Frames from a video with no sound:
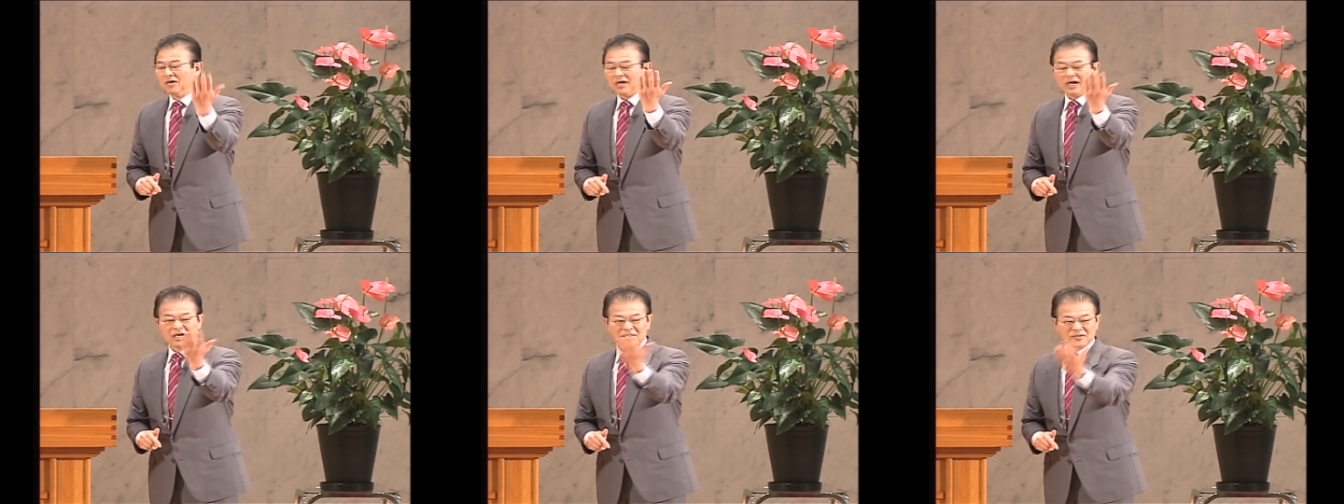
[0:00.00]

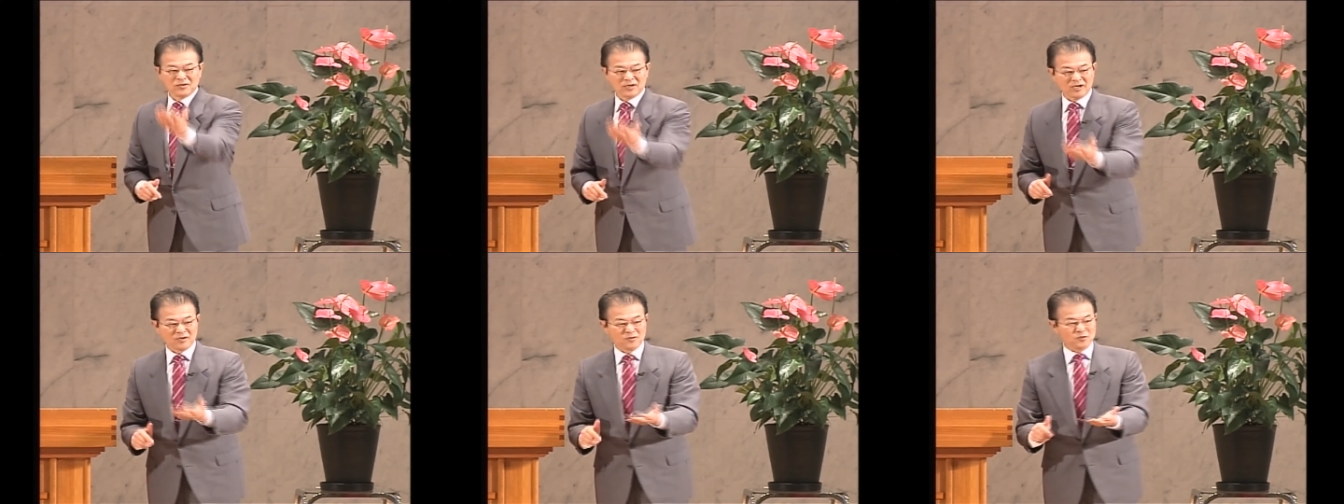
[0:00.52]
街道か
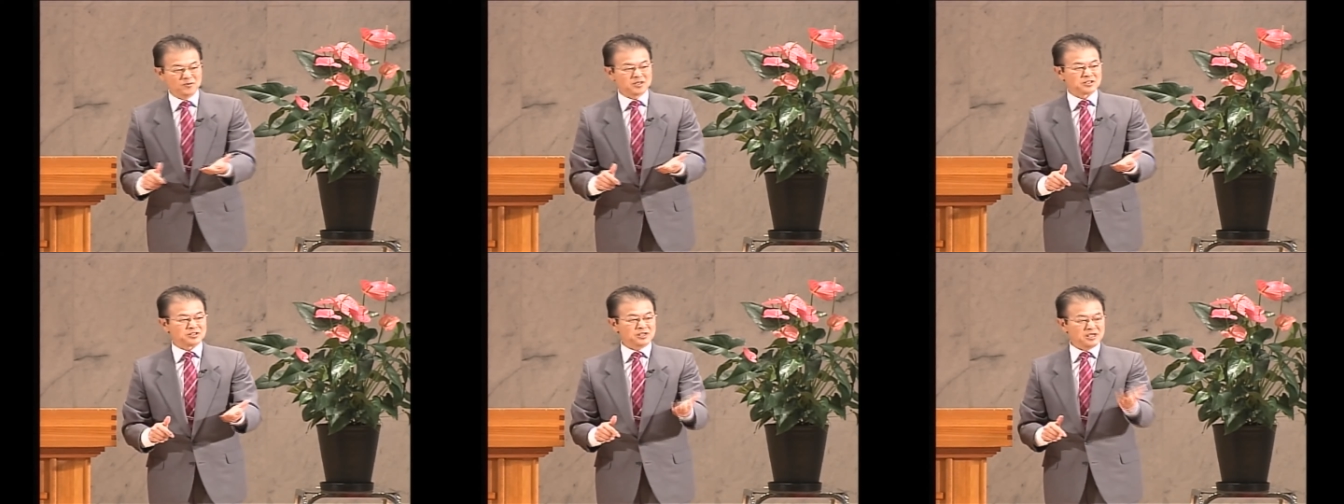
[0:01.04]
らここまで
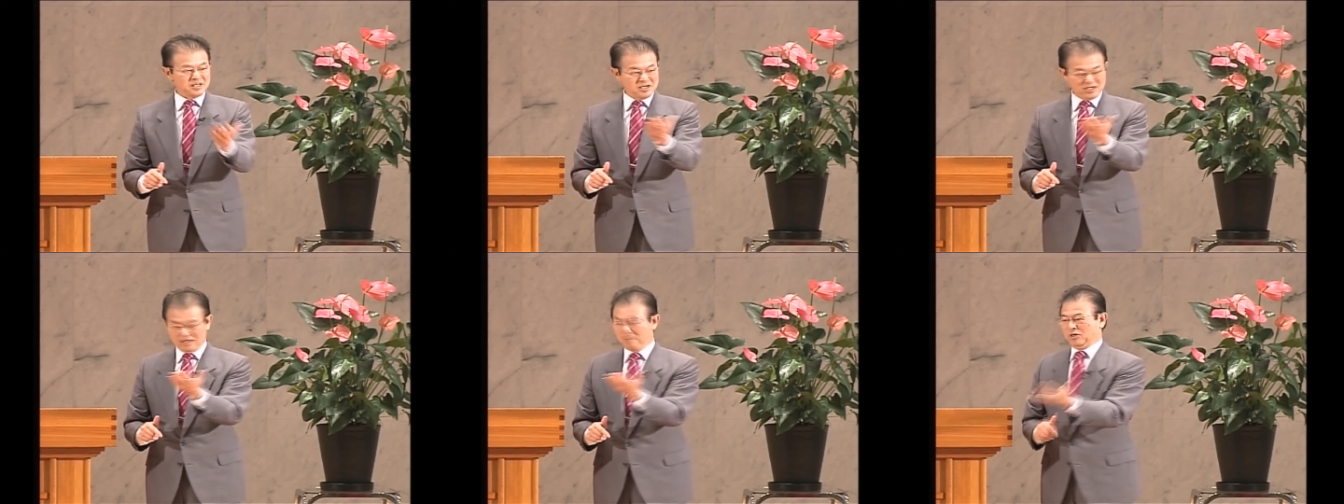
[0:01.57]
連れて
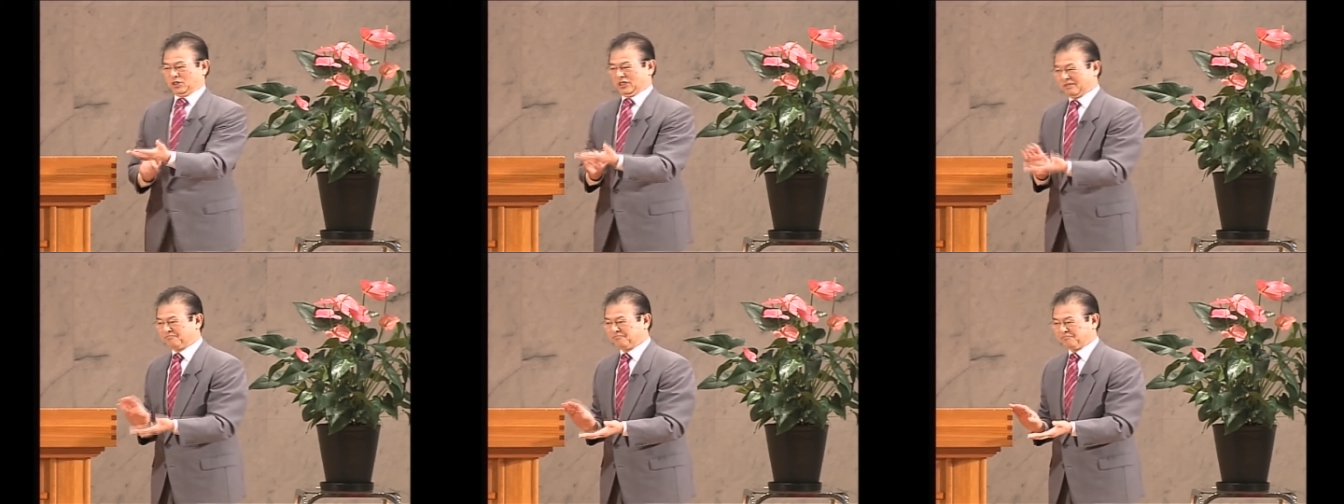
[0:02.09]
きてました